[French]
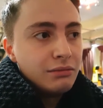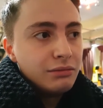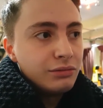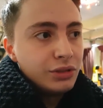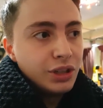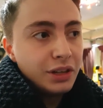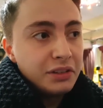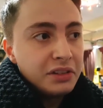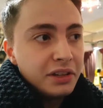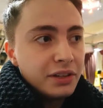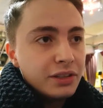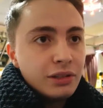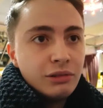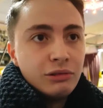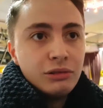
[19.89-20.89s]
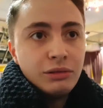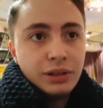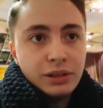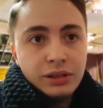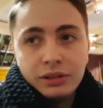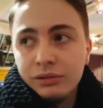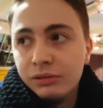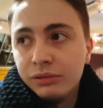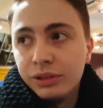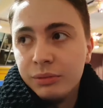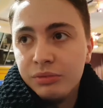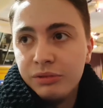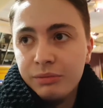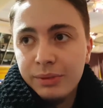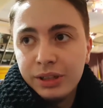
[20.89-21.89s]
je gagne 5-0 voilà, au
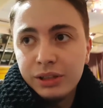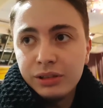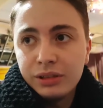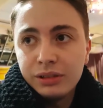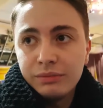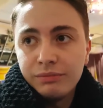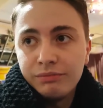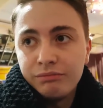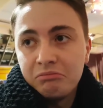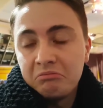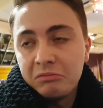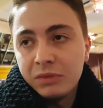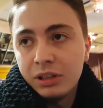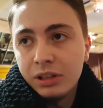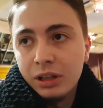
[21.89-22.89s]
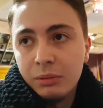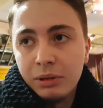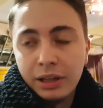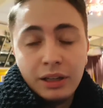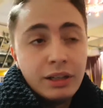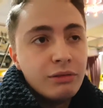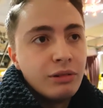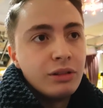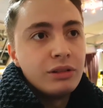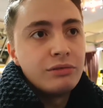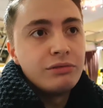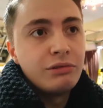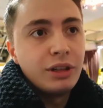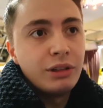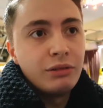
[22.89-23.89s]
début de match. Et après, voilà,
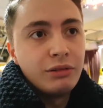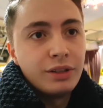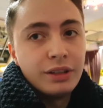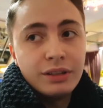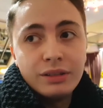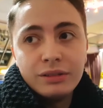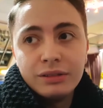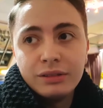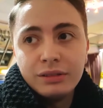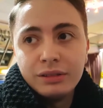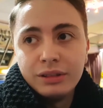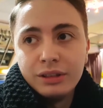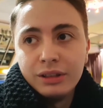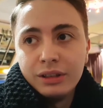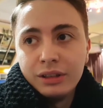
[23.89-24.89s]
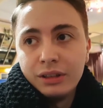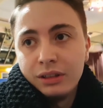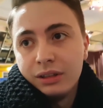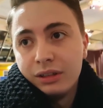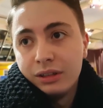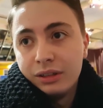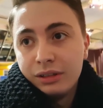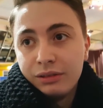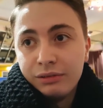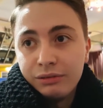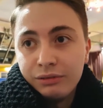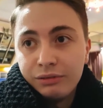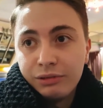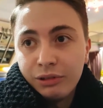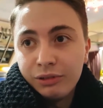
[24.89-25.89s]
Foury revient. Euh,
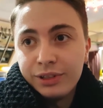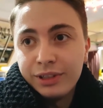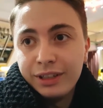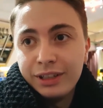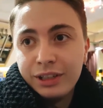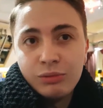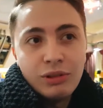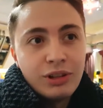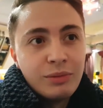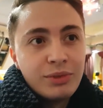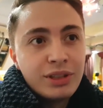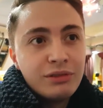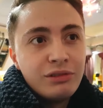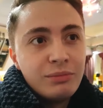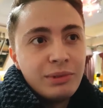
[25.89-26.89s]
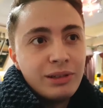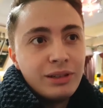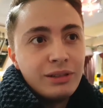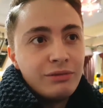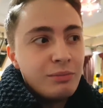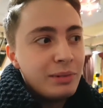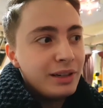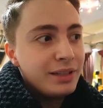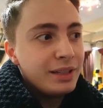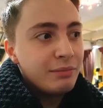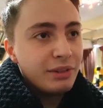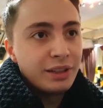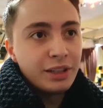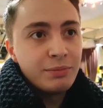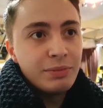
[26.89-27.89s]
quand c'est des joueurs comme ça, faut pas, faut pas laisser le
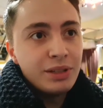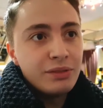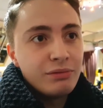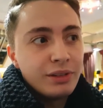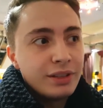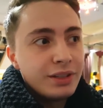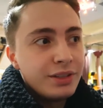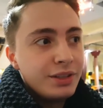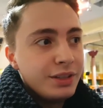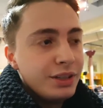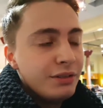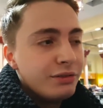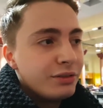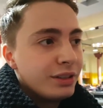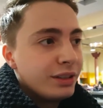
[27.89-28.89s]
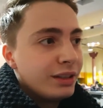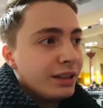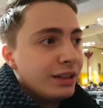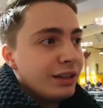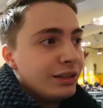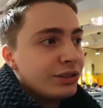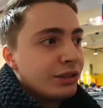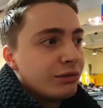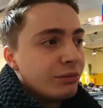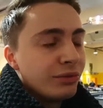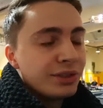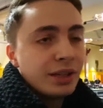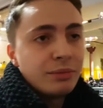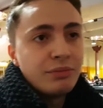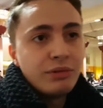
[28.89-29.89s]
moindre espace, faut être incisif et j'ai
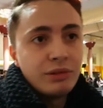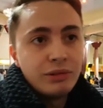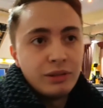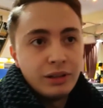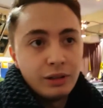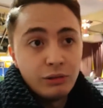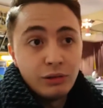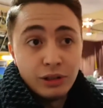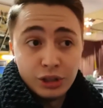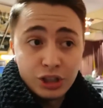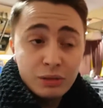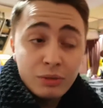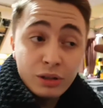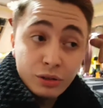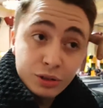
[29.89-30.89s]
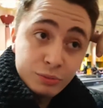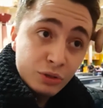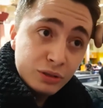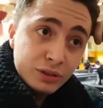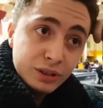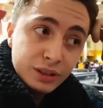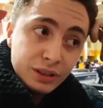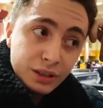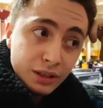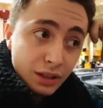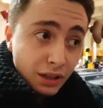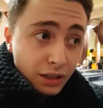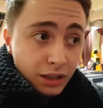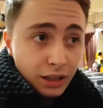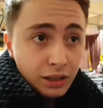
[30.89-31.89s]
commencé un peu à relâcher malheureusement.
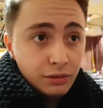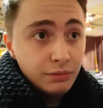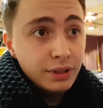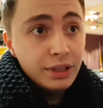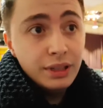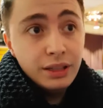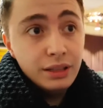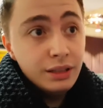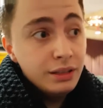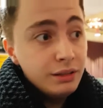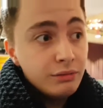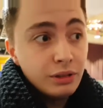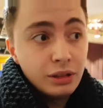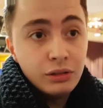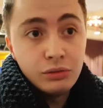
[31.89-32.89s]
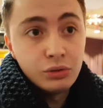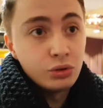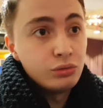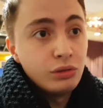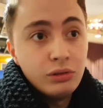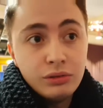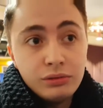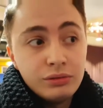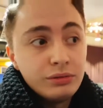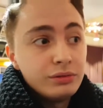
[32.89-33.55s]
Et lui, voilà, en jouant,